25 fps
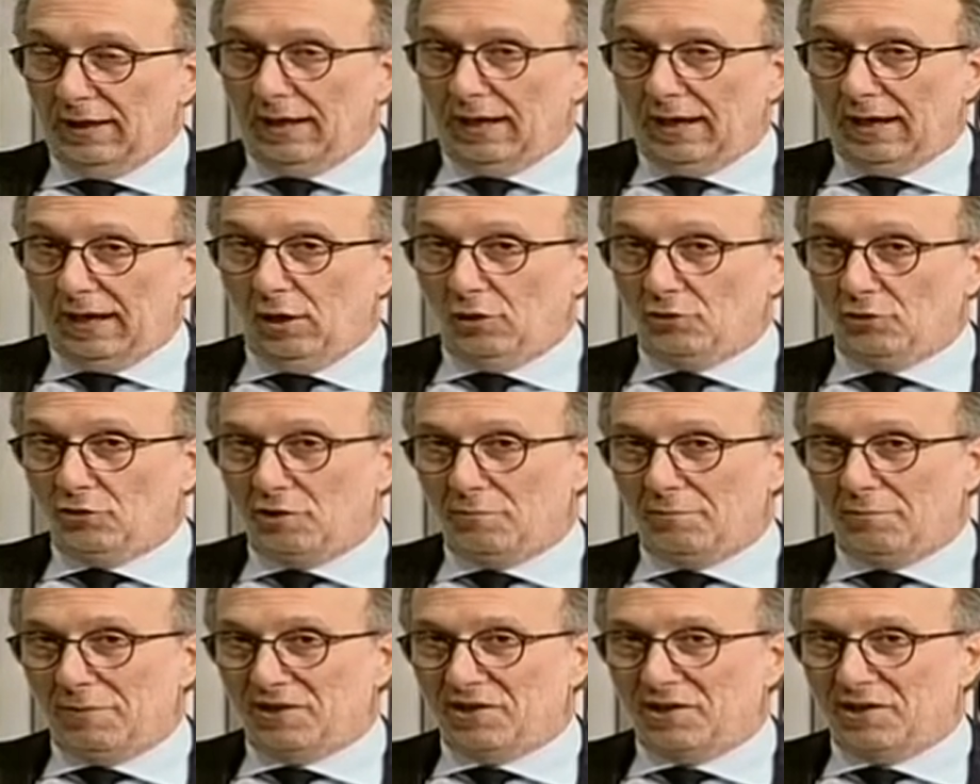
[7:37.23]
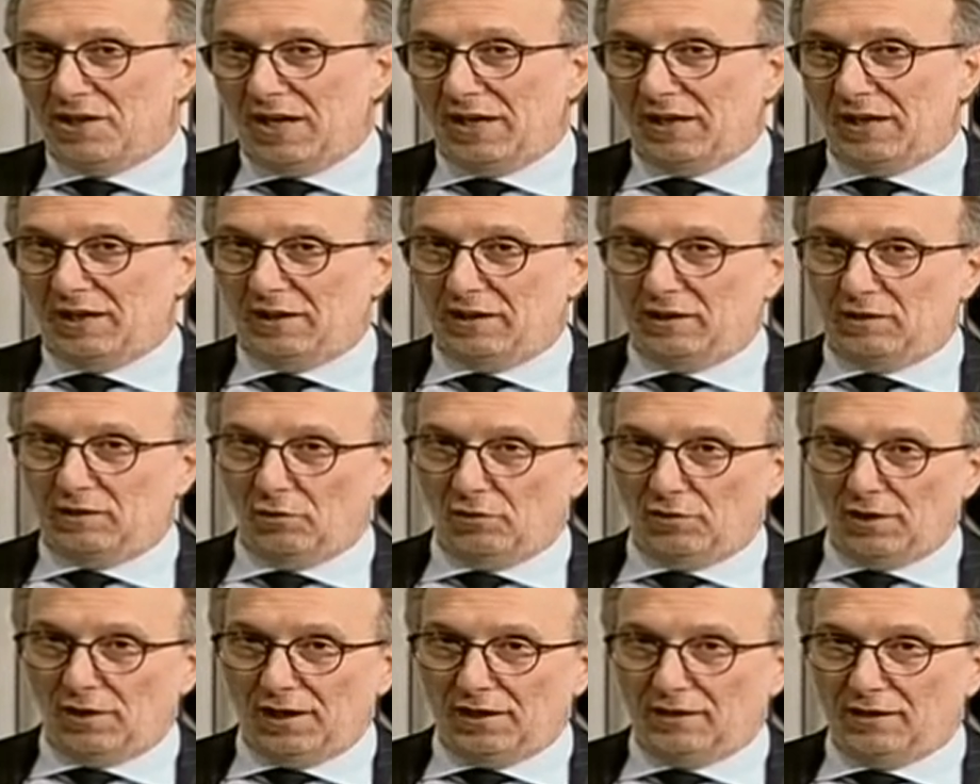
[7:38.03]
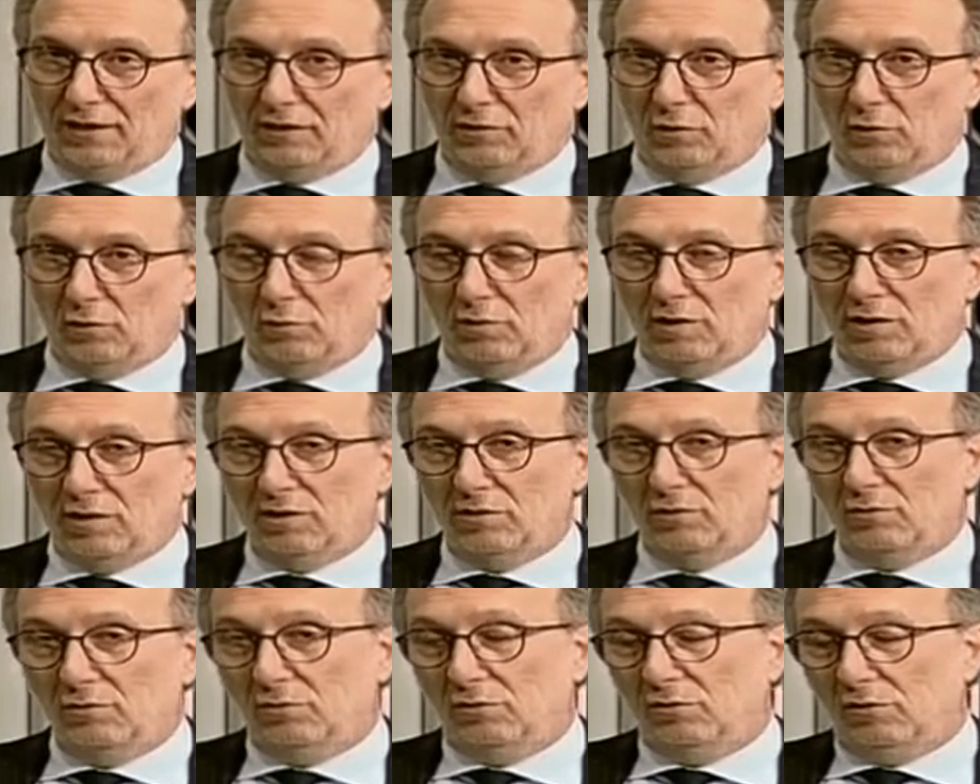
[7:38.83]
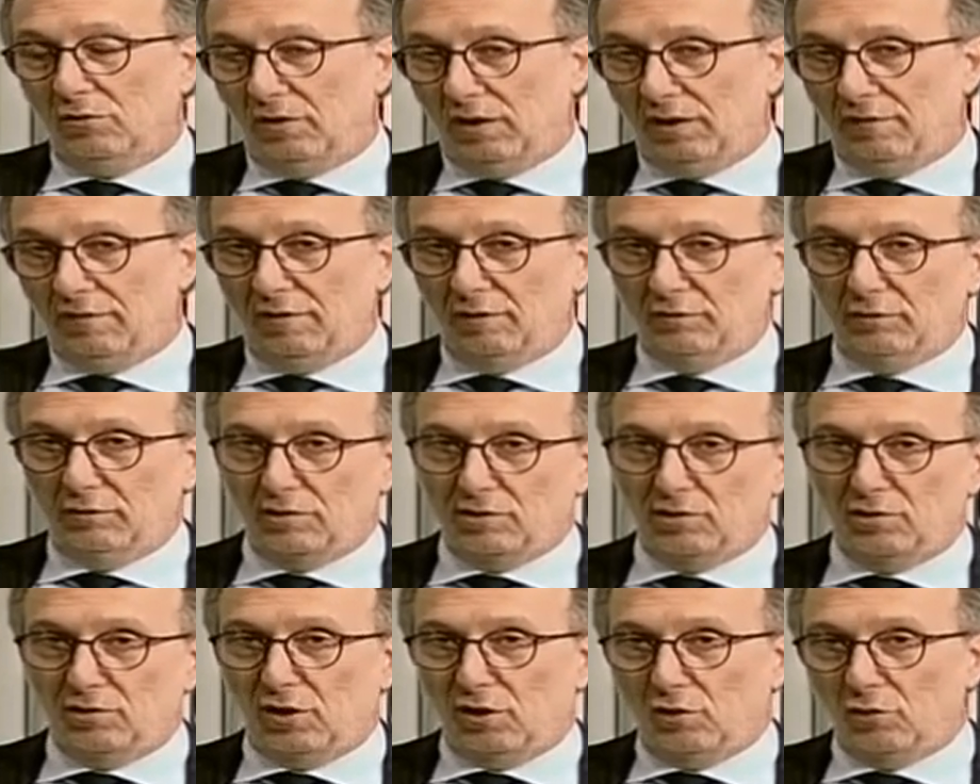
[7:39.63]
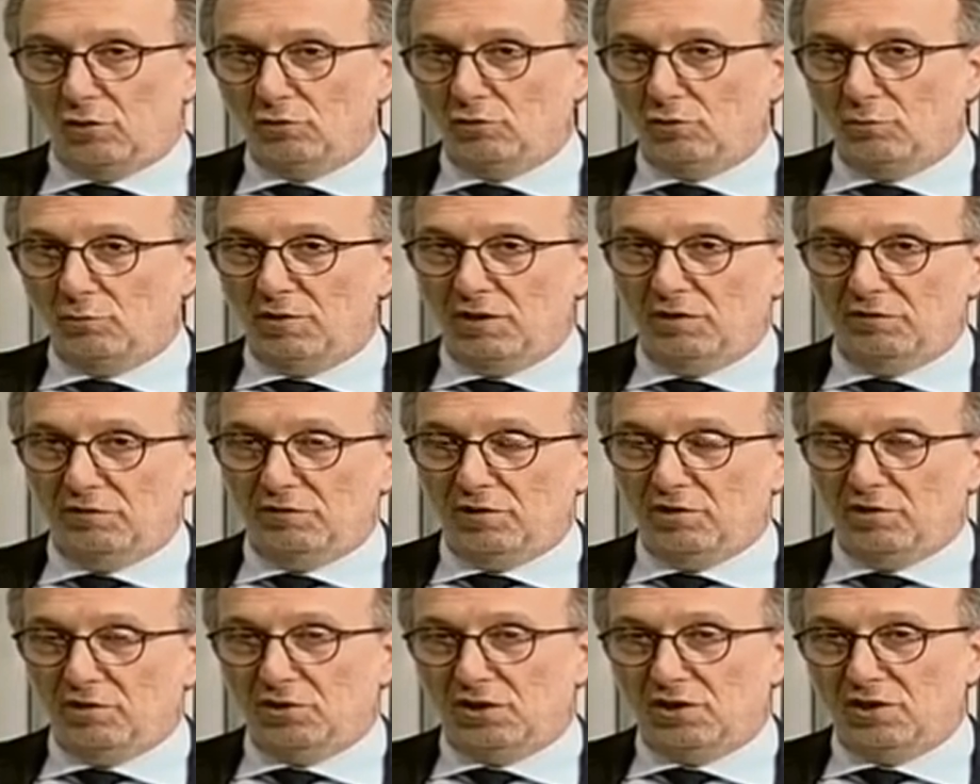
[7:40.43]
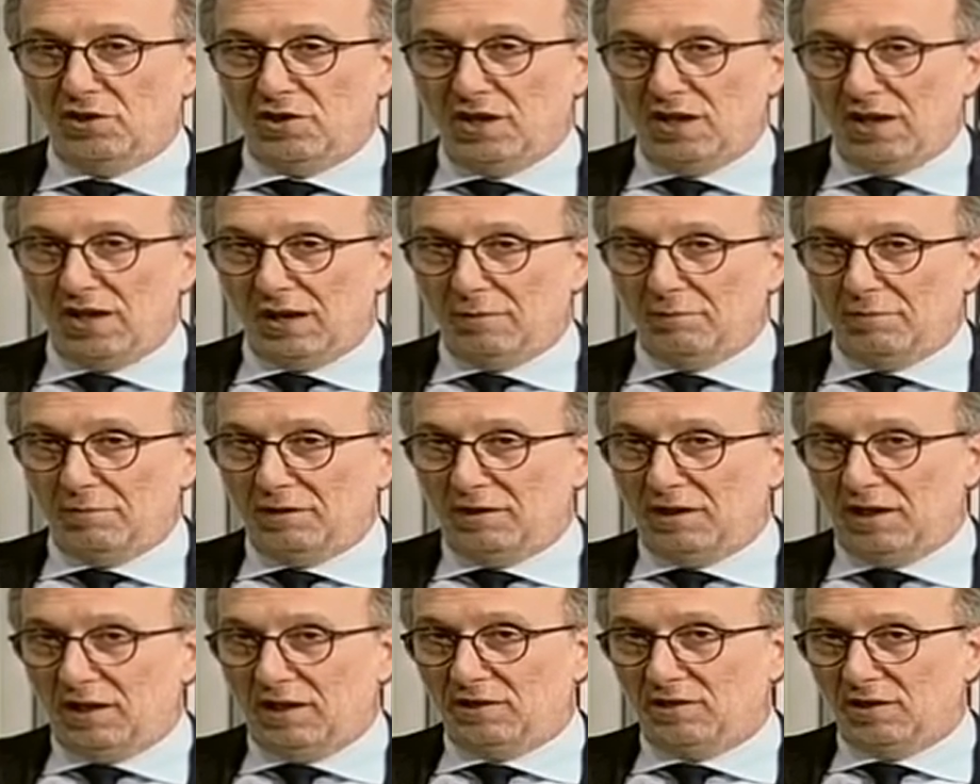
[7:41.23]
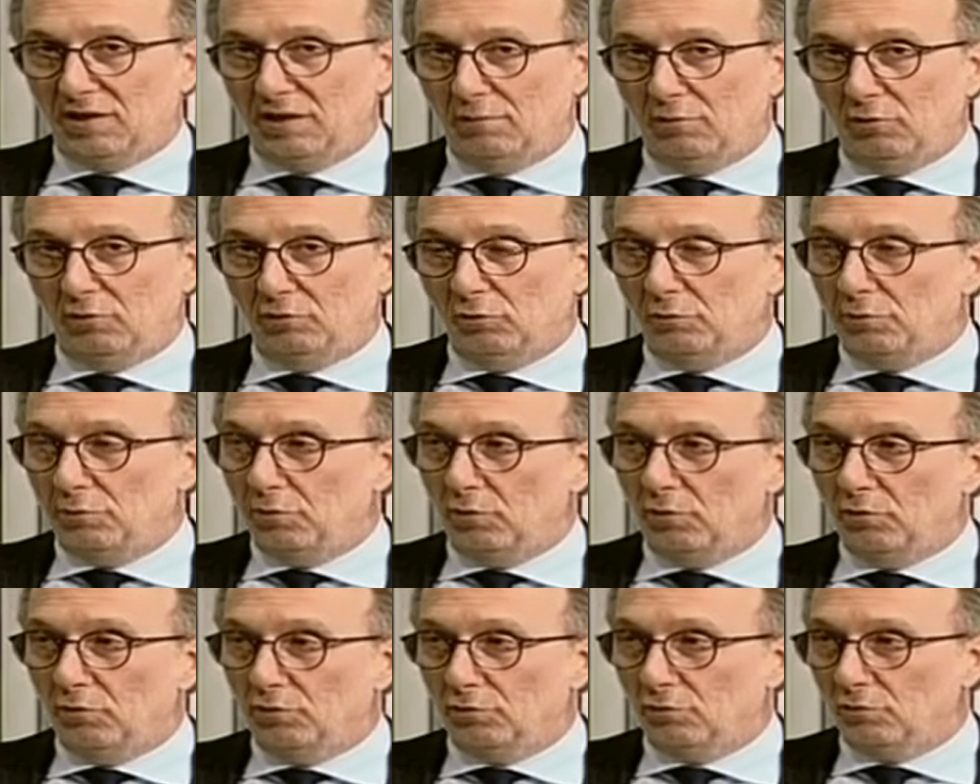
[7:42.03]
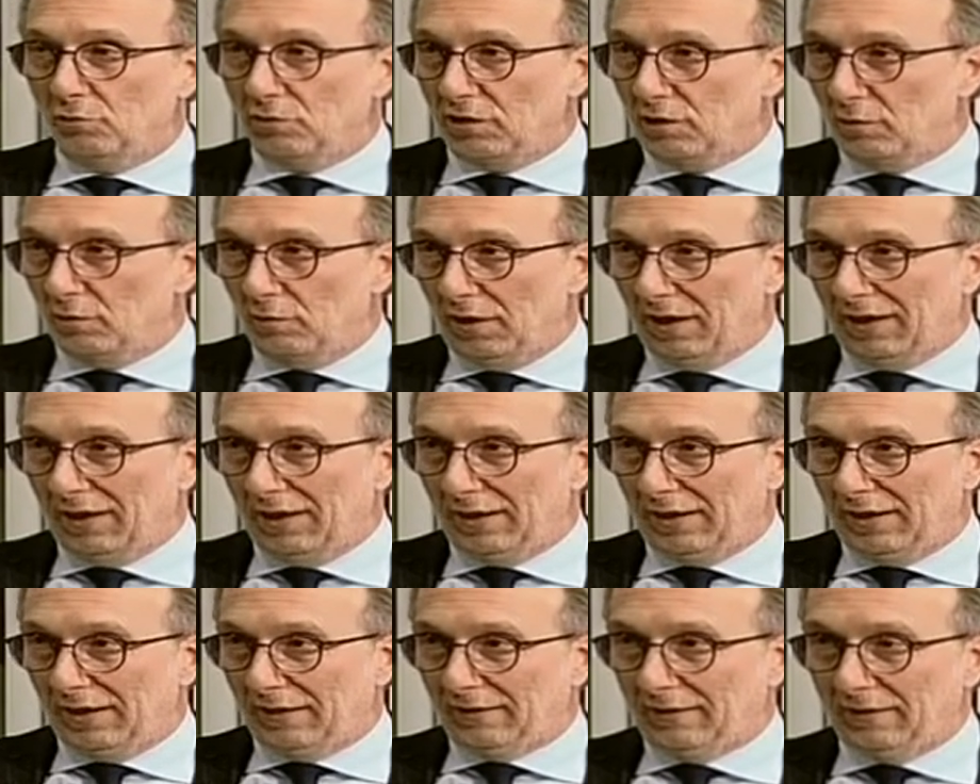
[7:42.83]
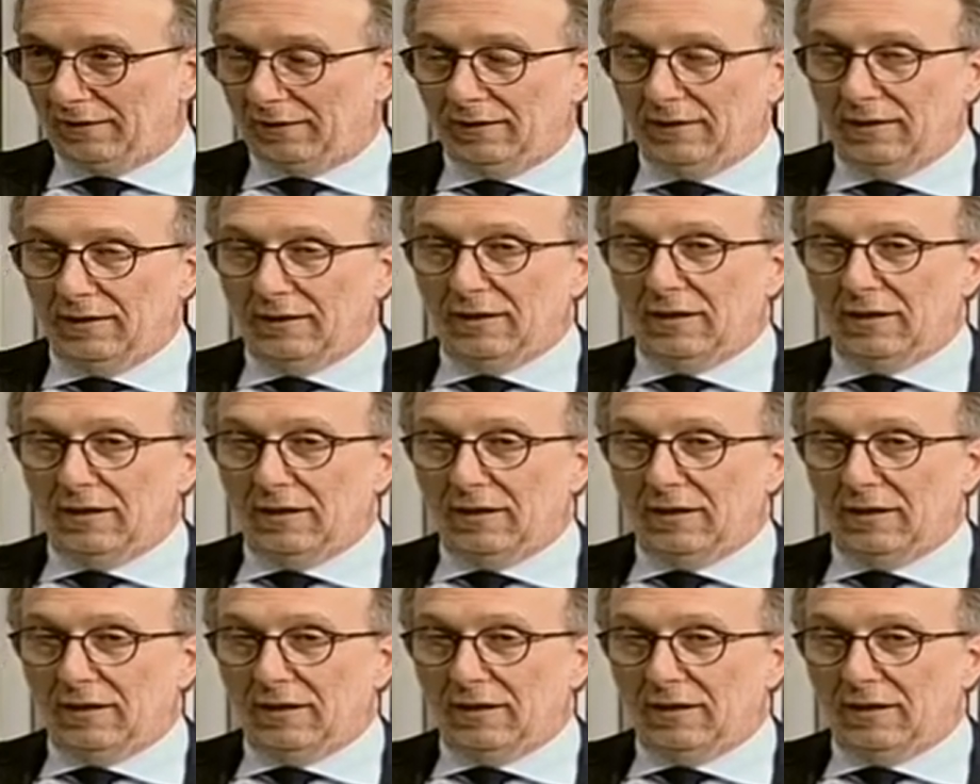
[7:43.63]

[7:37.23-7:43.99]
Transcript: e oggi immaginare di tornare dietro questo, la valutazione costo-benefici rischierebbe di essere molto più costosa di quella che rende.